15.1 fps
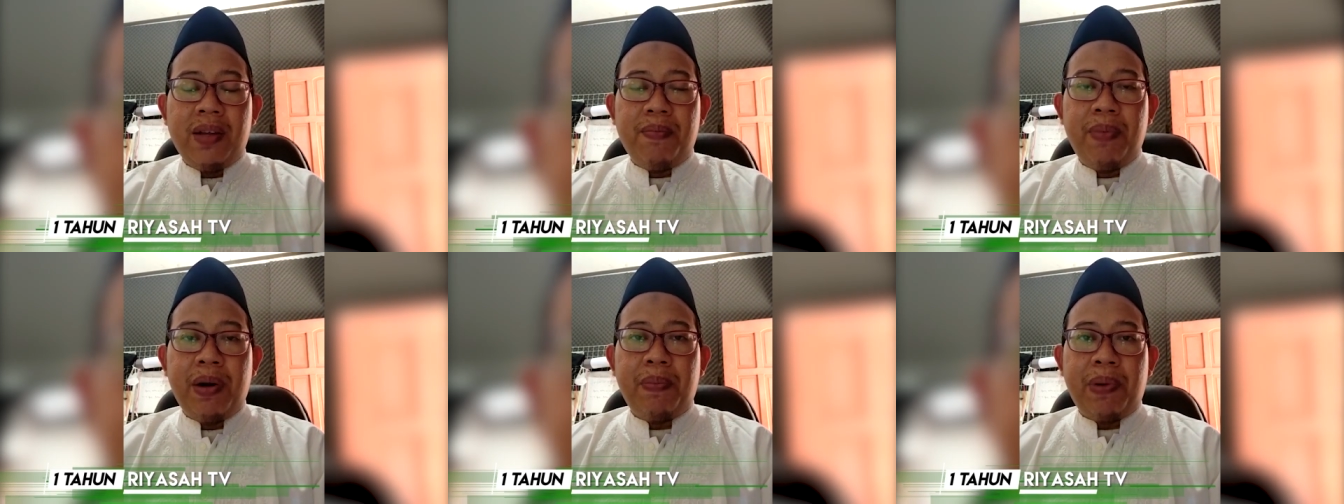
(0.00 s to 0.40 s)

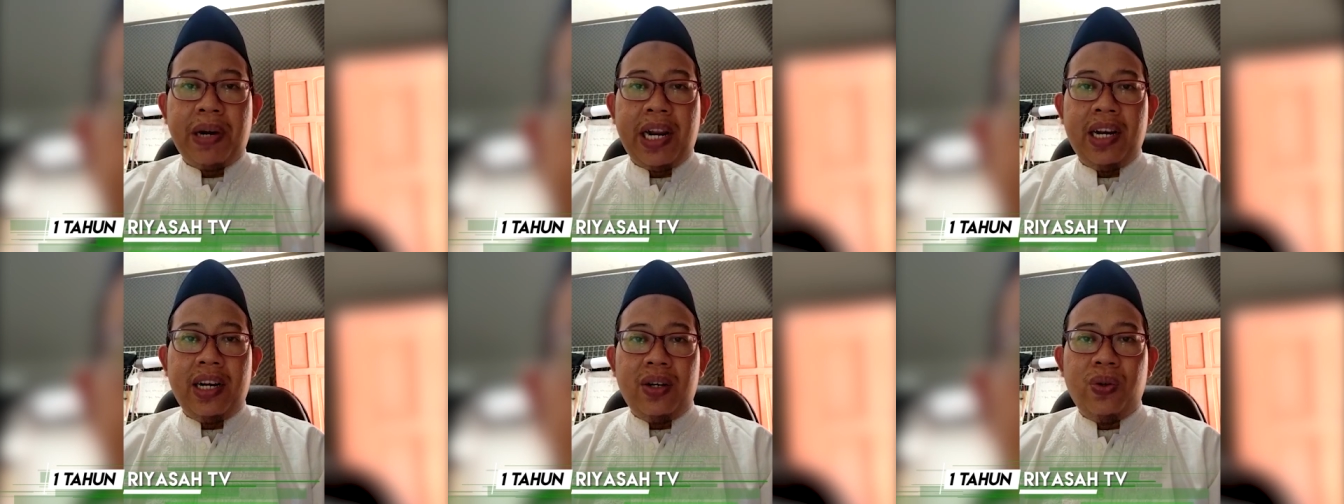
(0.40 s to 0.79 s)

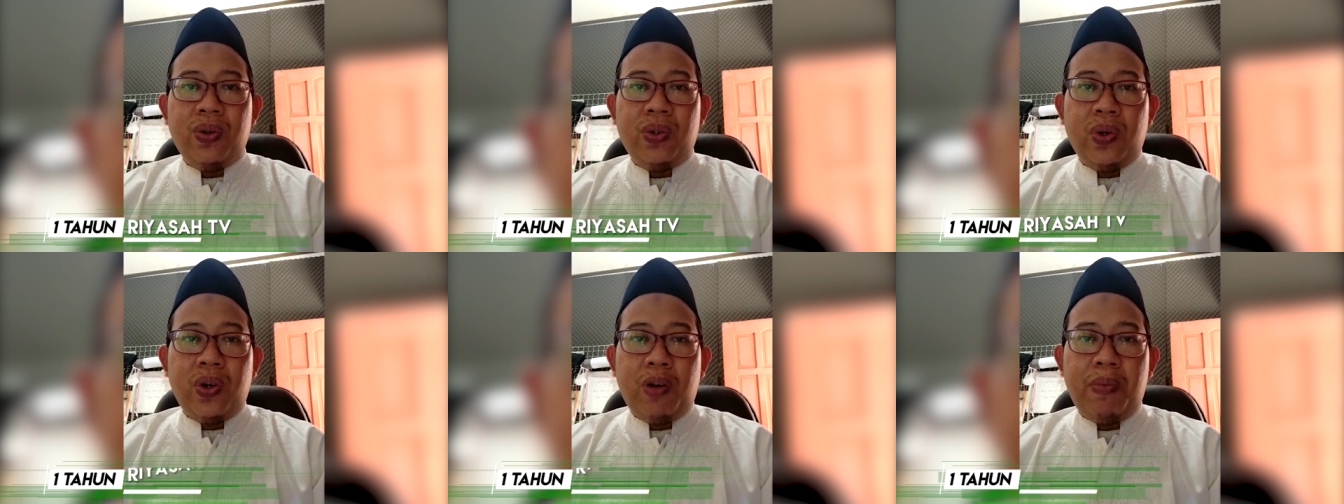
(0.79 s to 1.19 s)
berperan
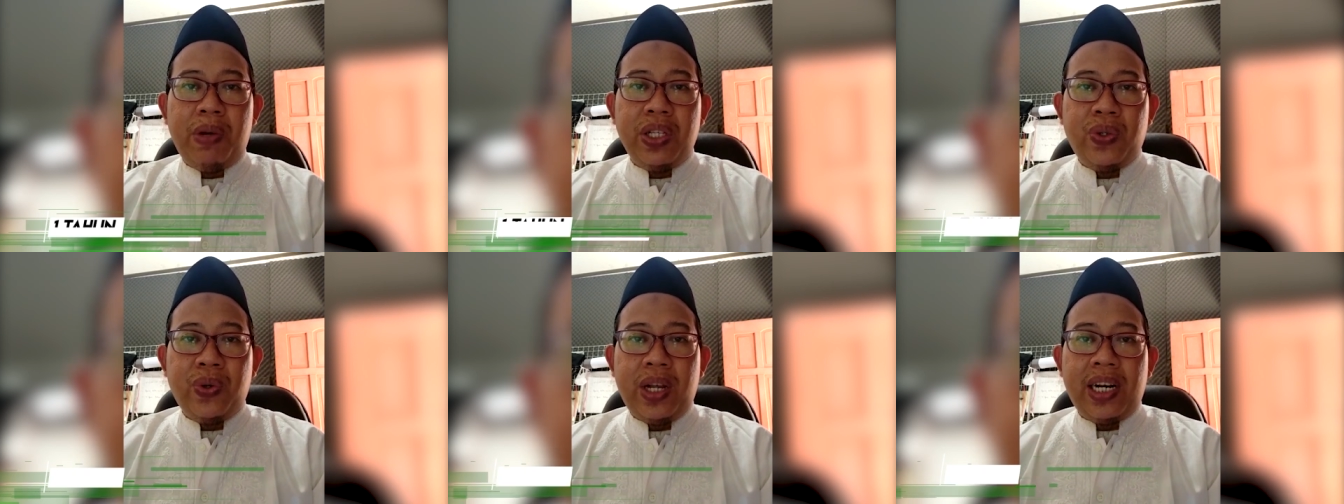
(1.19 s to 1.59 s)
untuk
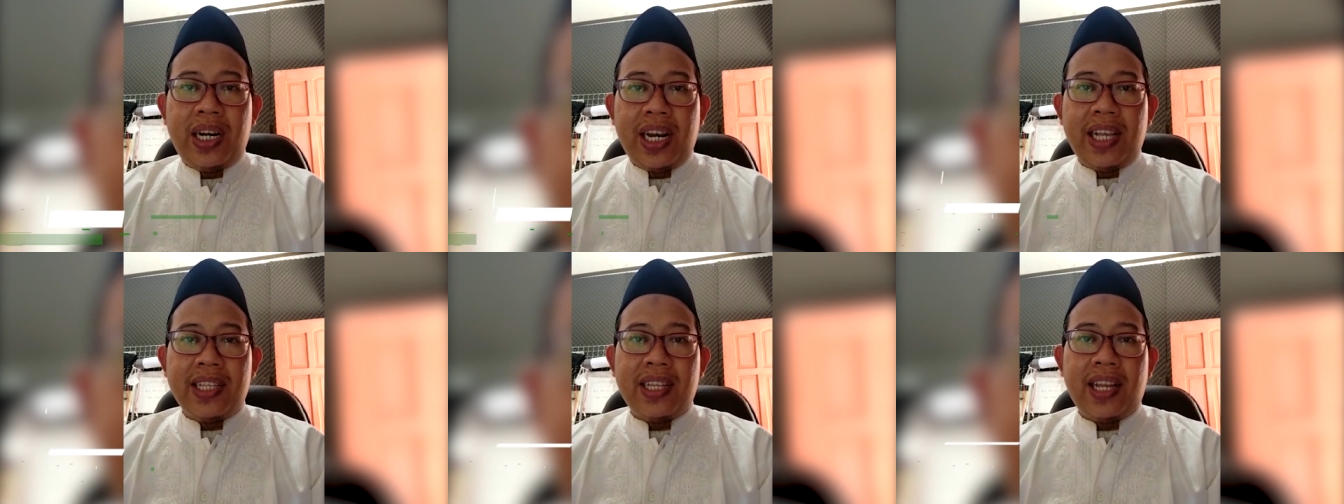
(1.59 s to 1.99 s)
kemajuan
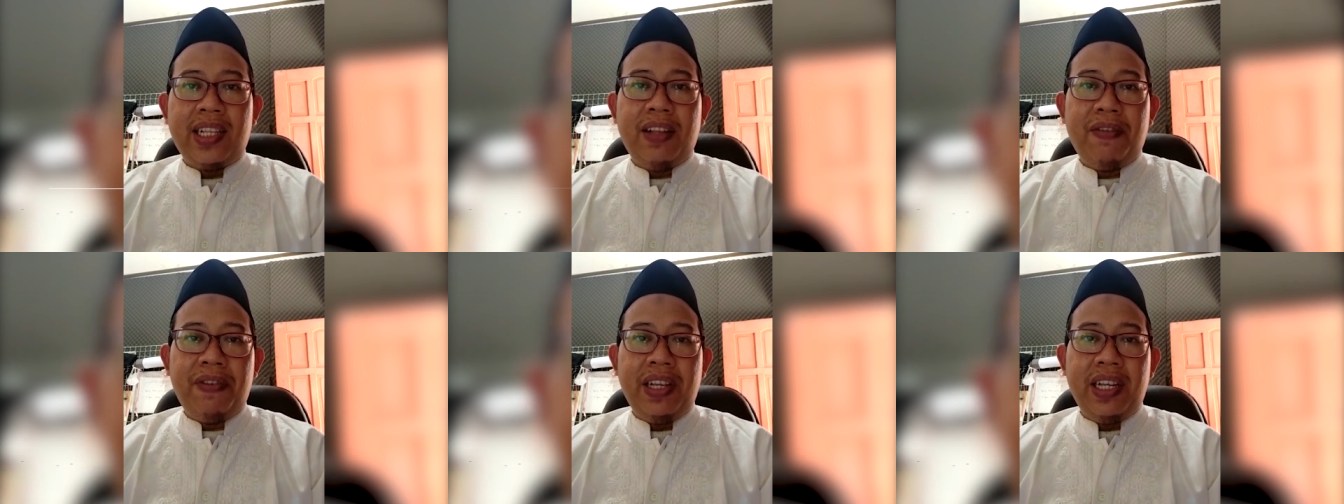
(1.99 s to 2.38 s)
Riasah
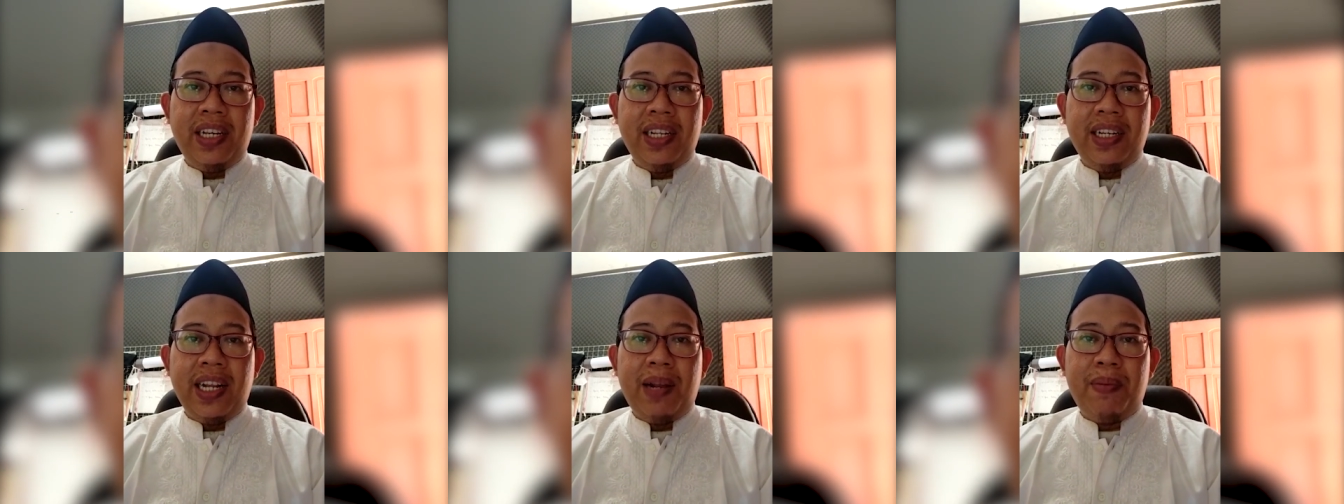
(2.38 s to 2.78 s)
TV
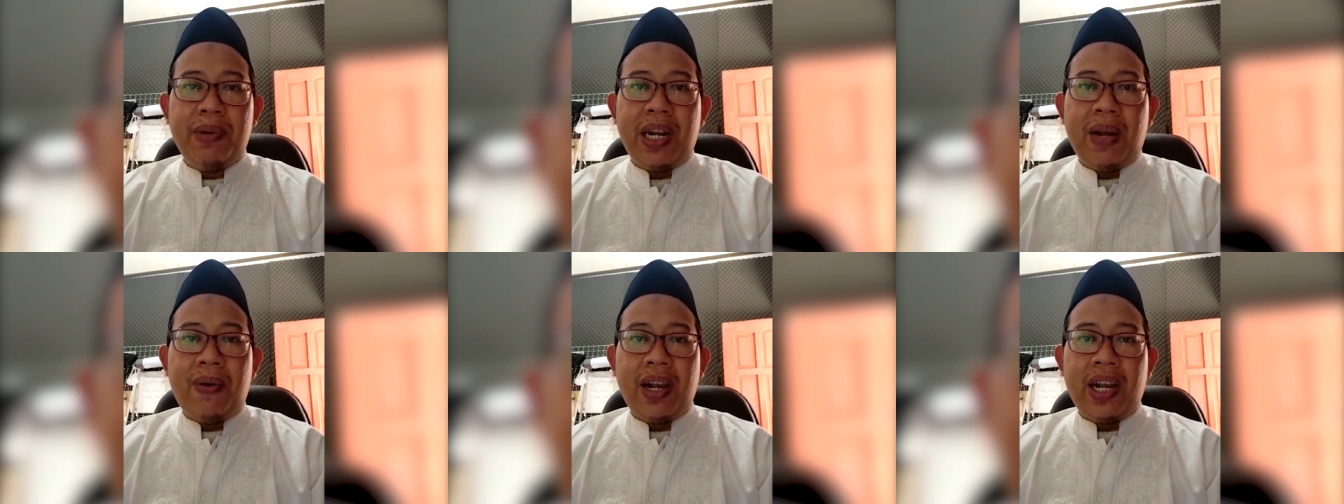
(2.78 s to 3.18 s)
ini dalam
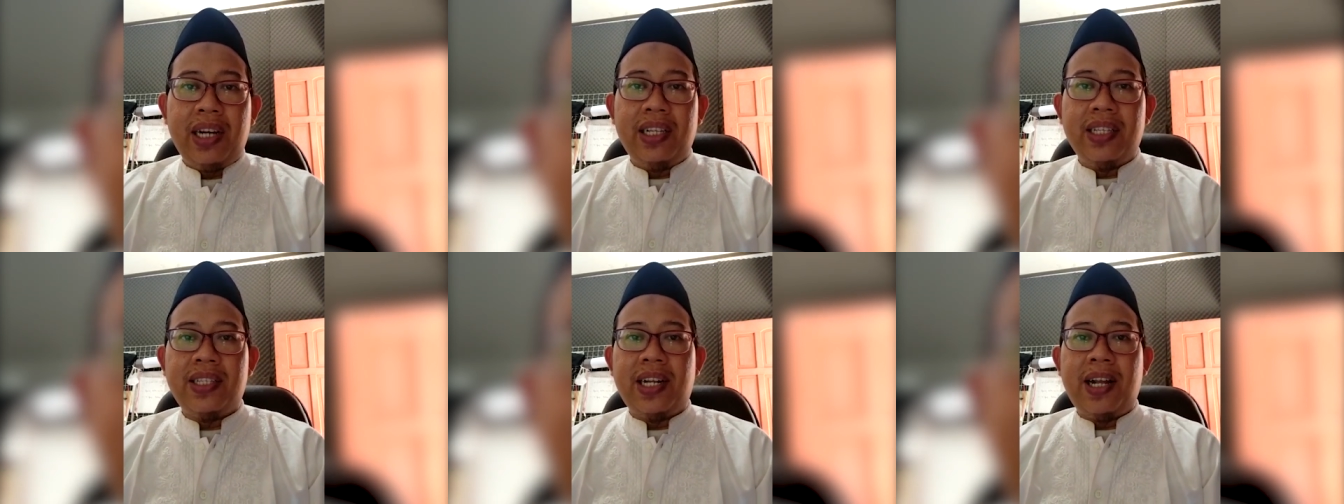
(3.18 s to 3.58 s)

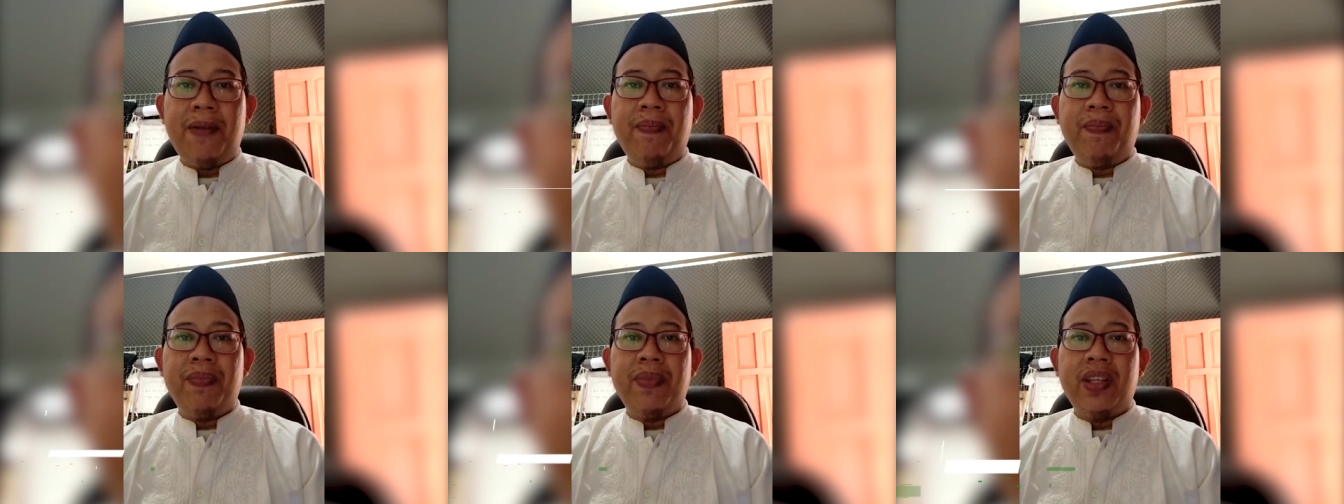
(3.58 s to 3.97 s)
mendakwakan
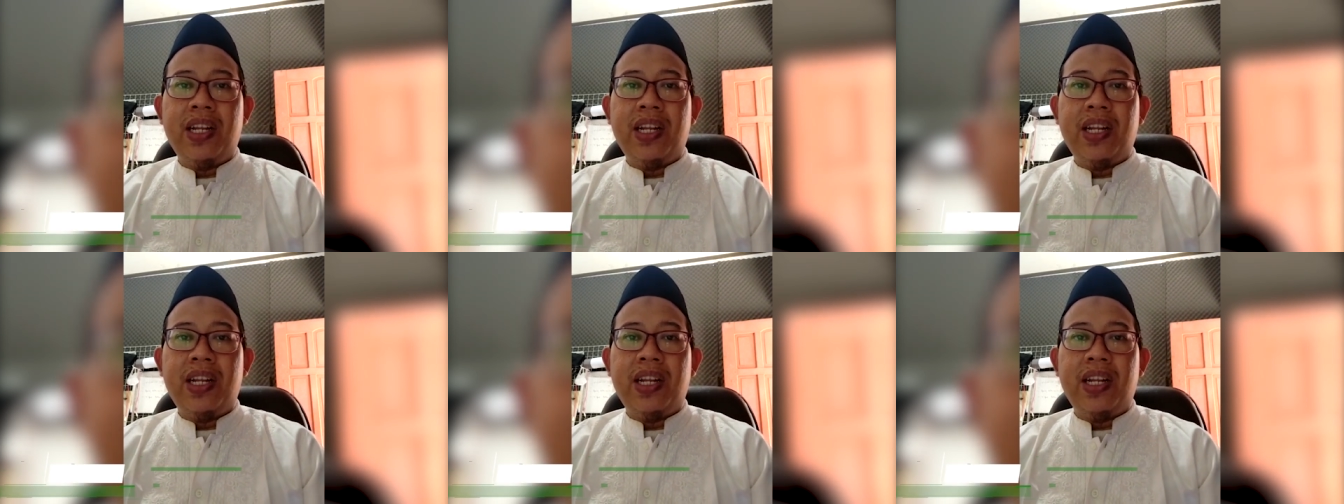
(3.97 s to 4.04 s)
Islam